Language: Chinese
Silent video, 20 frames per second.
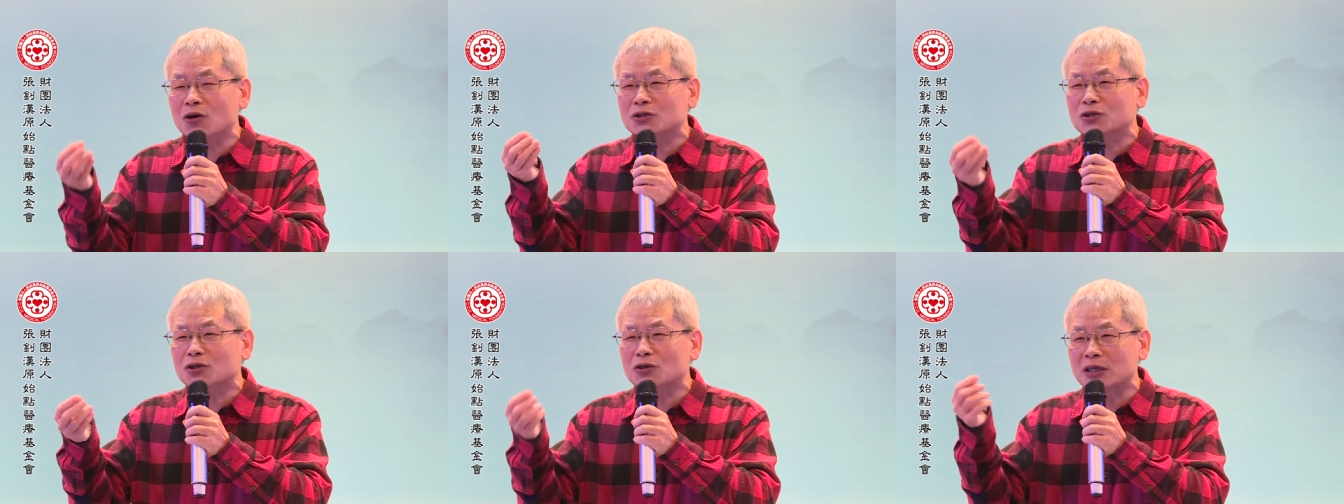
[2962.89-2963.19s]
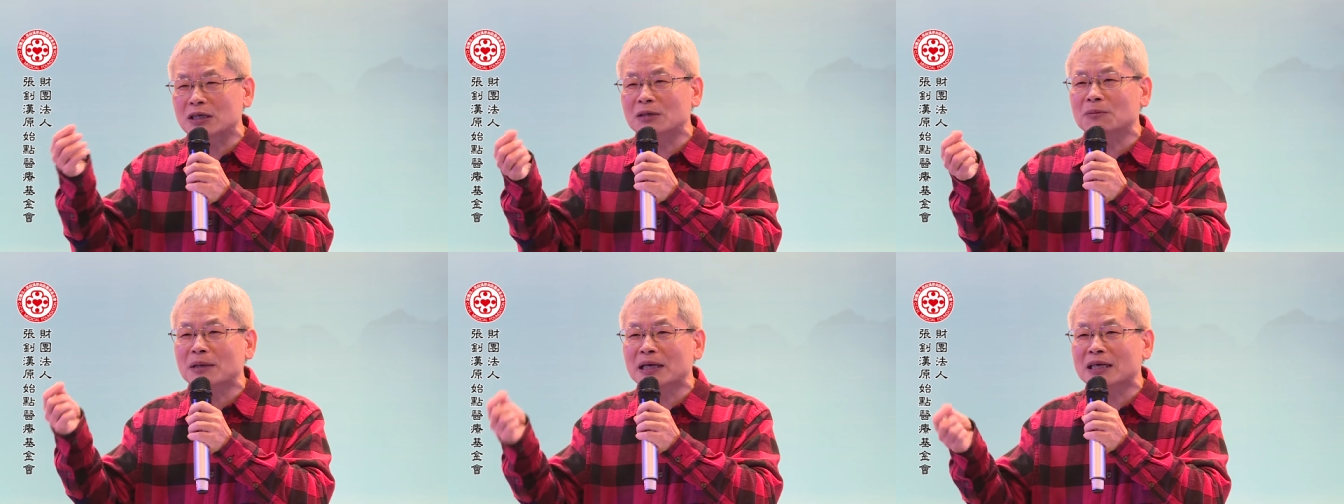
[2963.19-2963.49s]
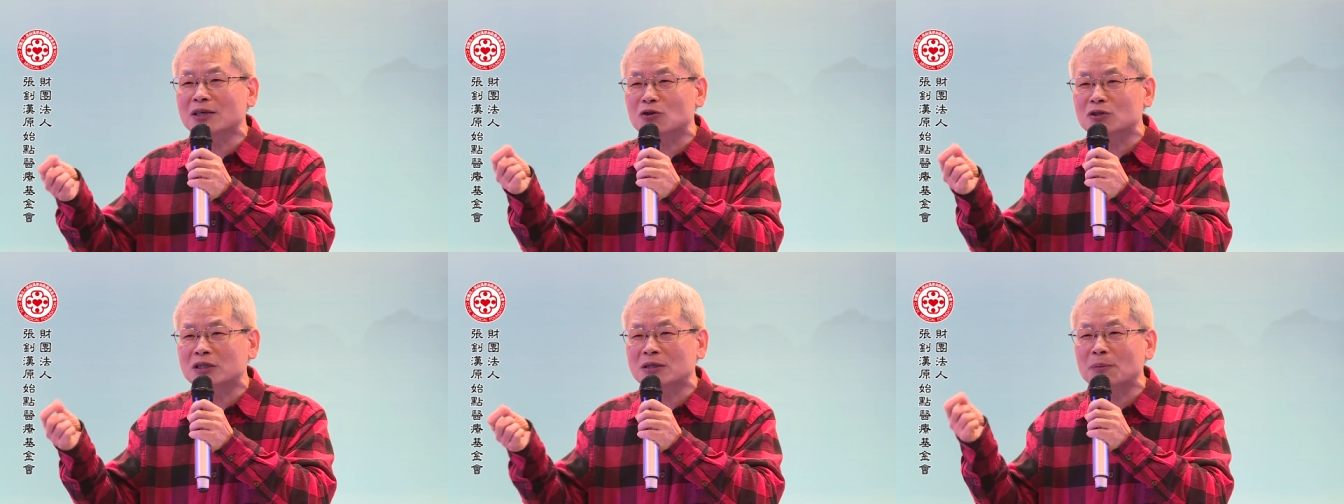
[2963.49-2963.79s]
就里面
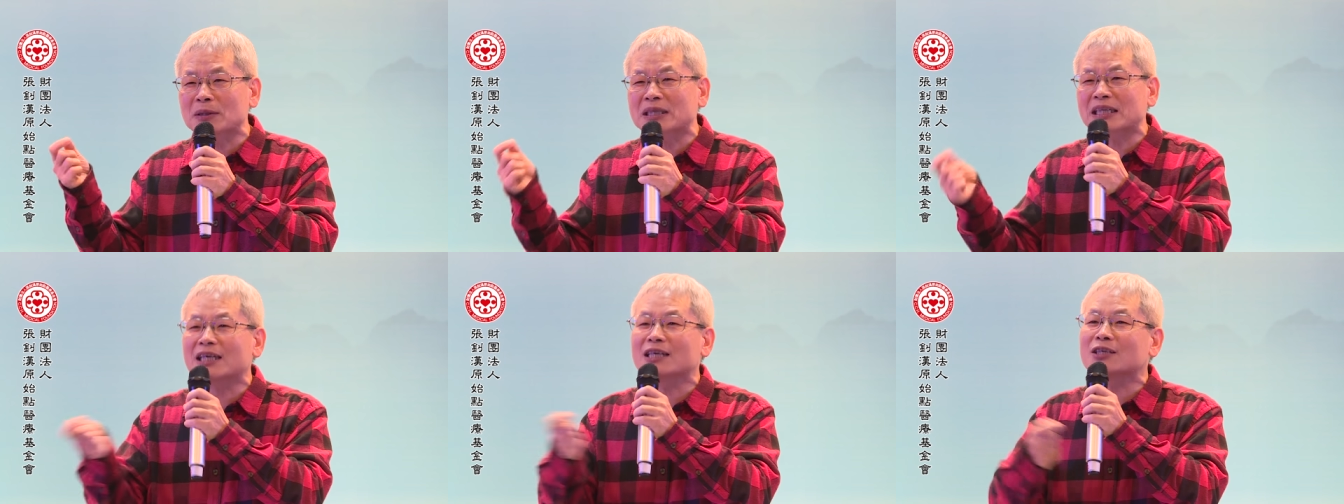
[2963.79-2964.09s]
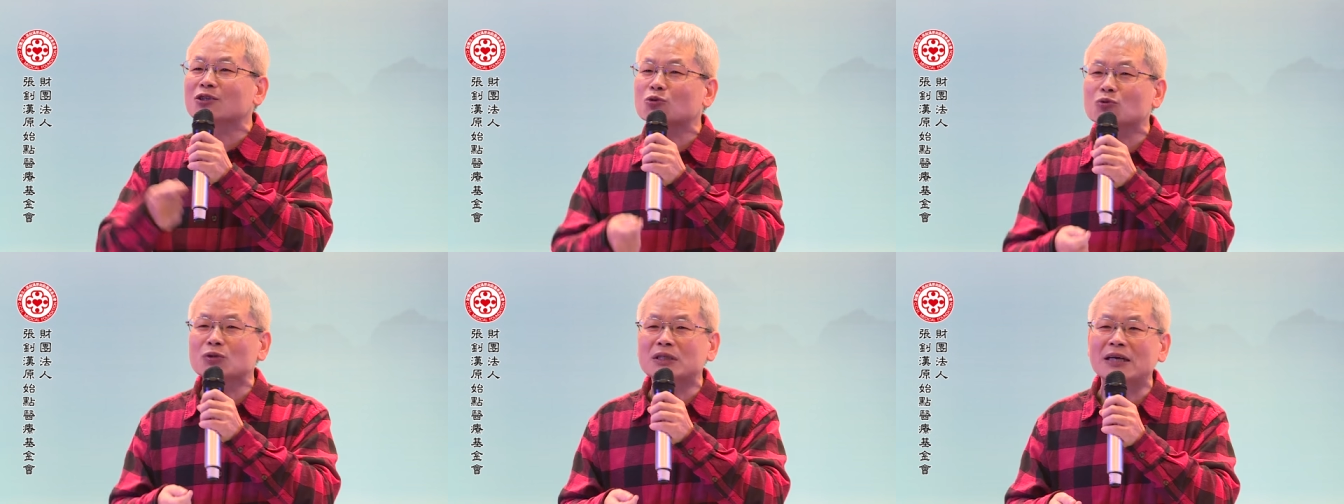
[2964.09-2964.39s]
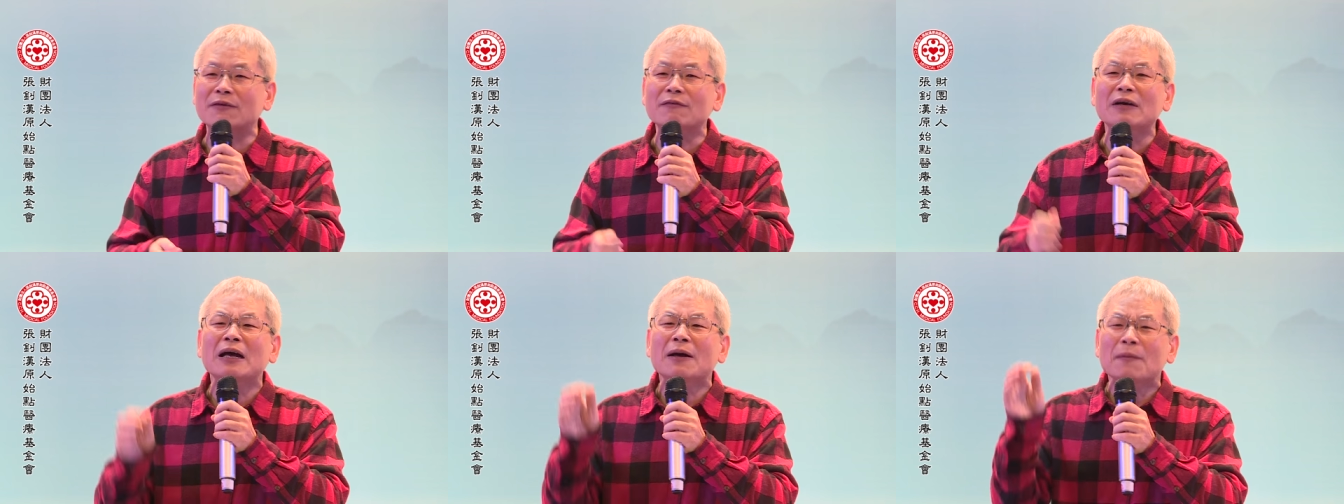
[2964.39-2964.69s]
有什么特殊
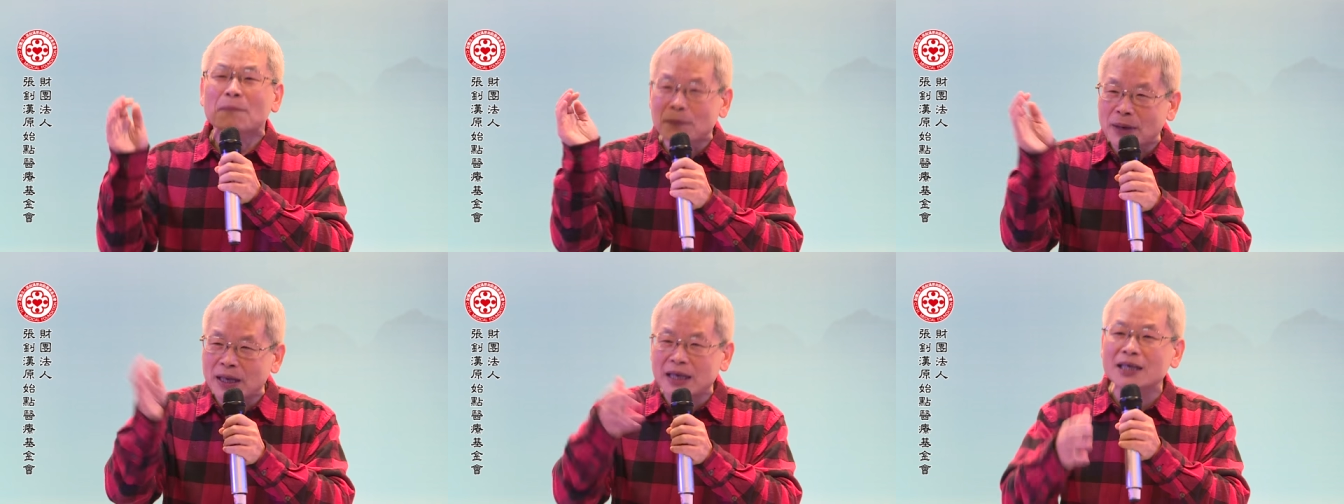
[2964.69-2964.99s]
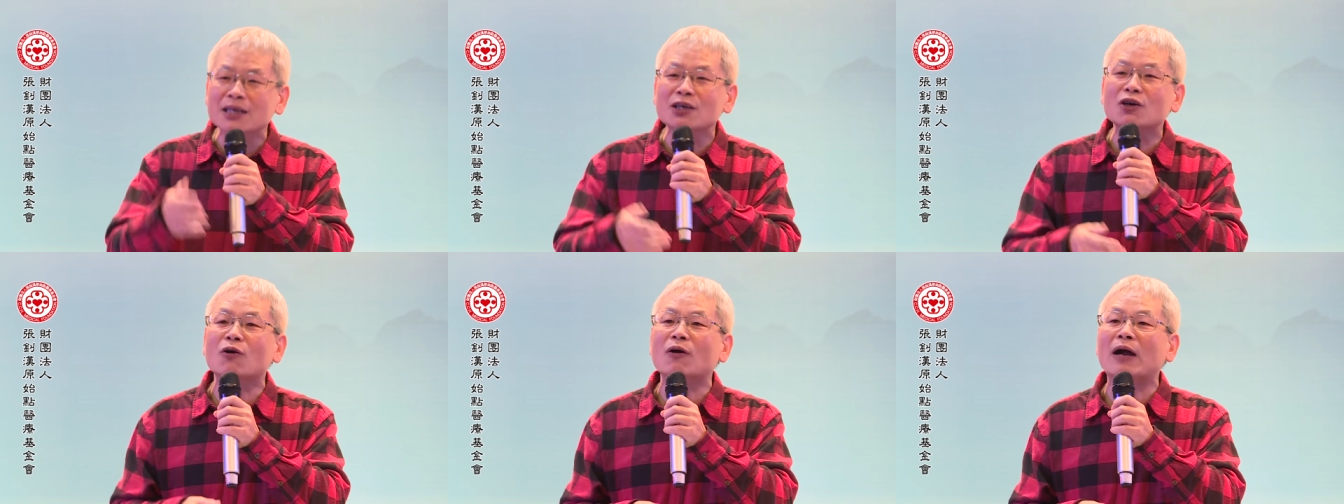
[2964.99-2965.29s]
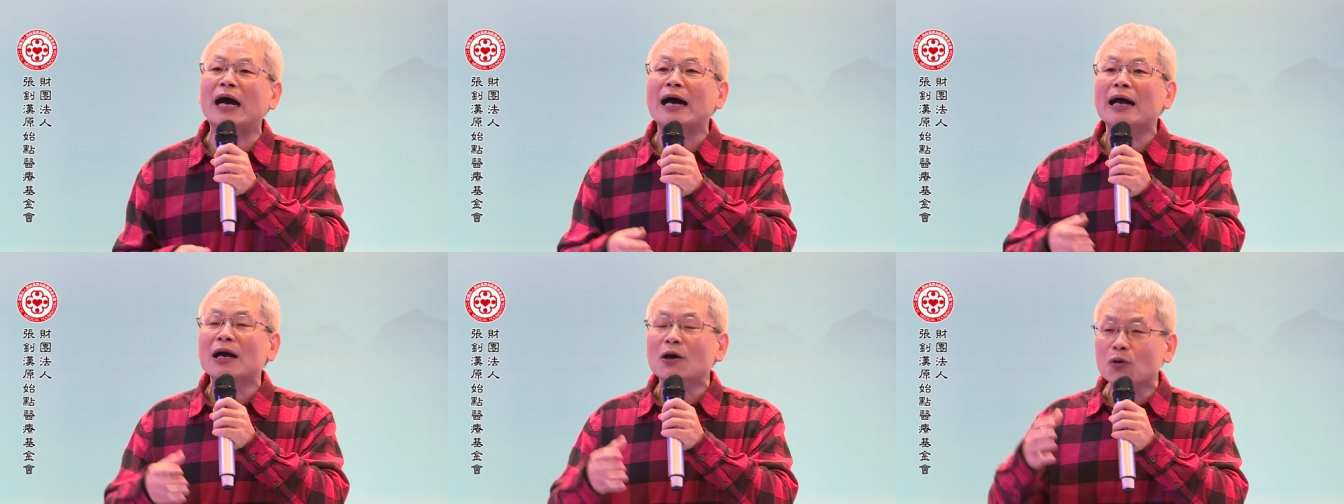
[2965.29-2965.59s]
成分没有
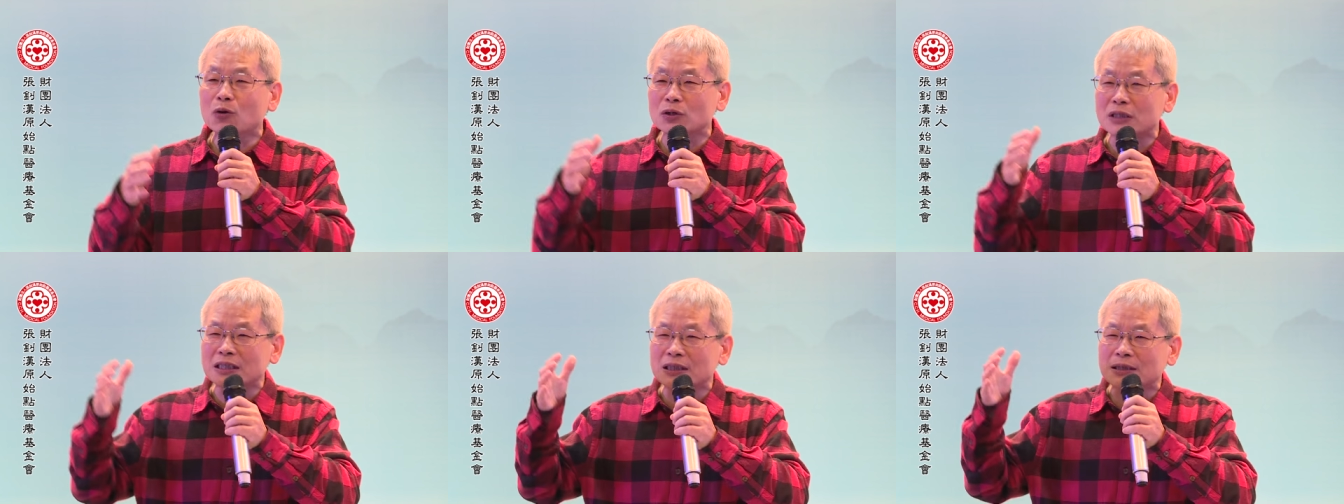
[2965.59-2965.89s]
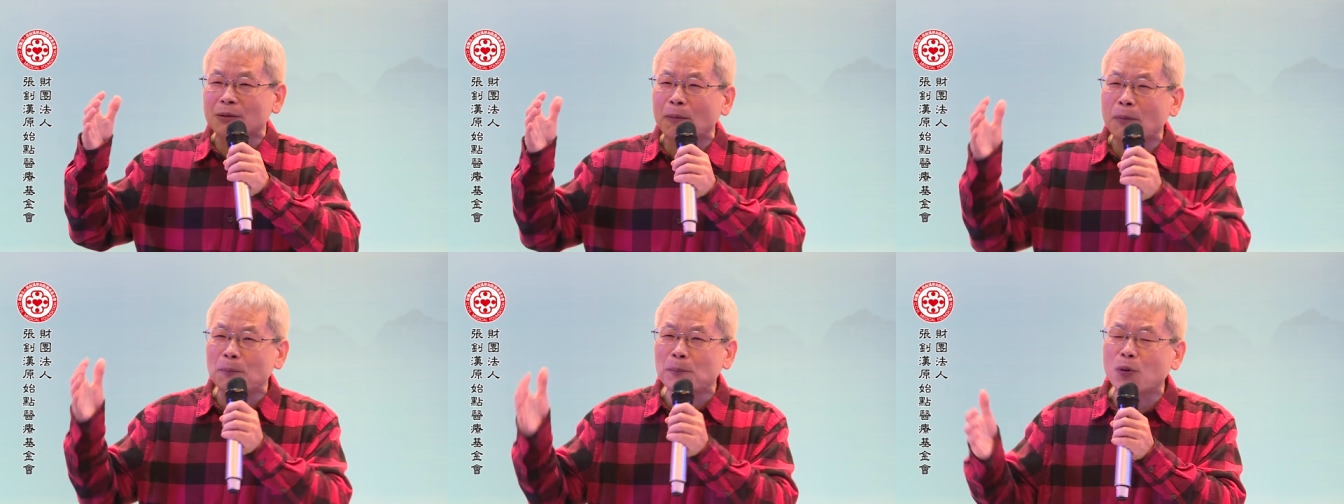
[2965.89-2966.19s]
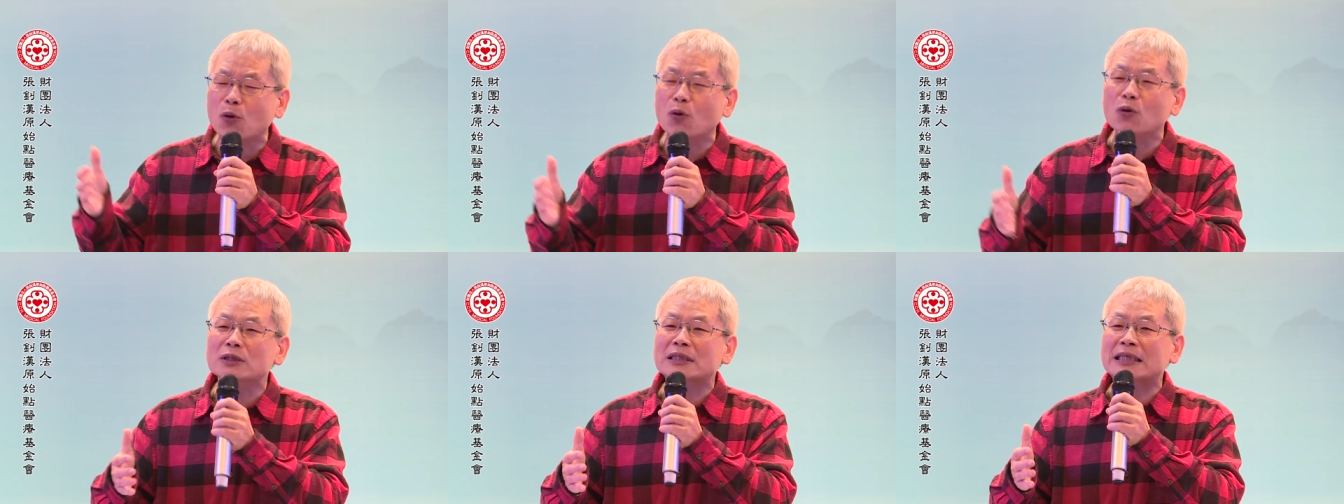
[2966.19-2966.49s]
啊，或是什么
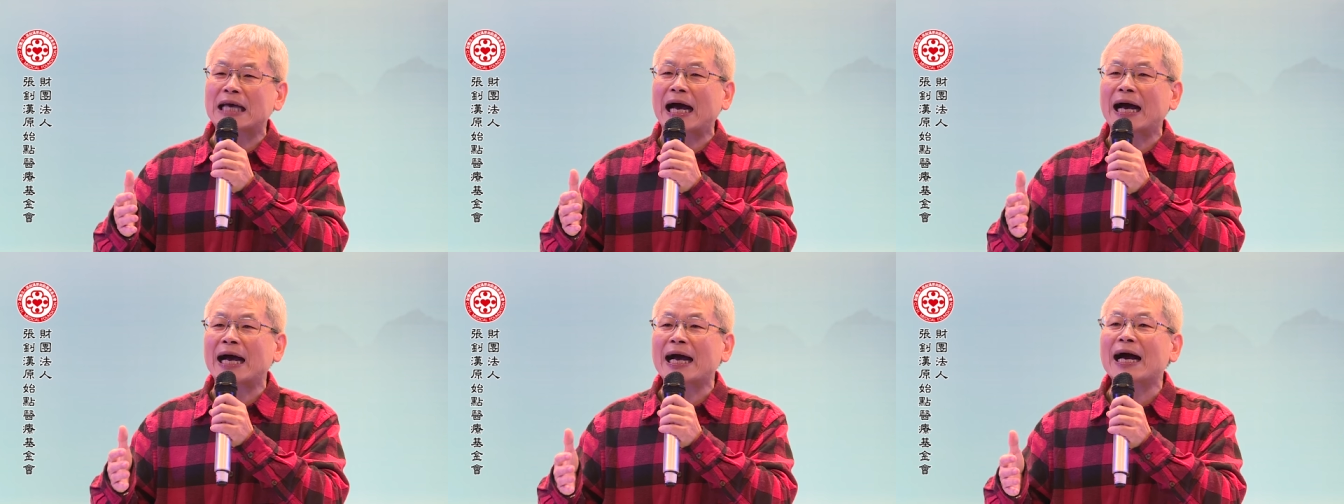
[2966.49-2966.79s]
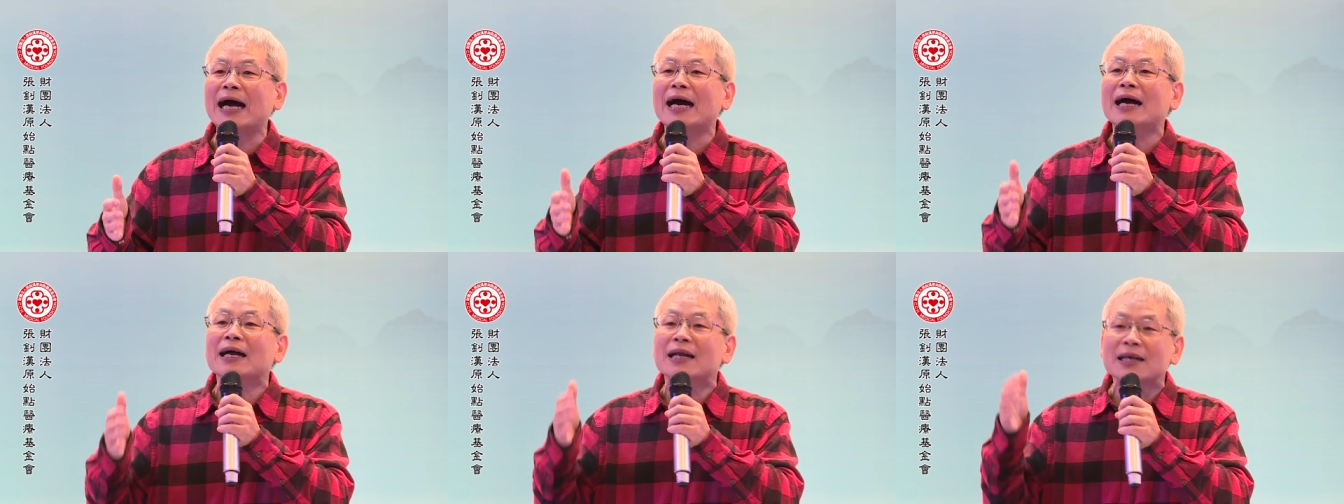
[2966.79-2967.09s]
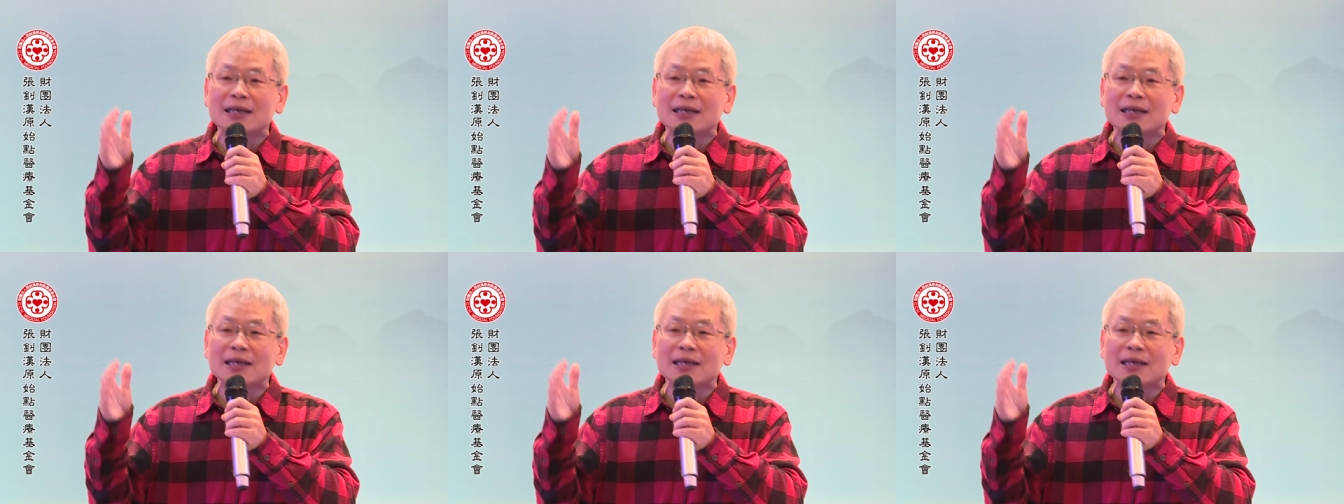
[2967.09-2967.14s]
波长啊，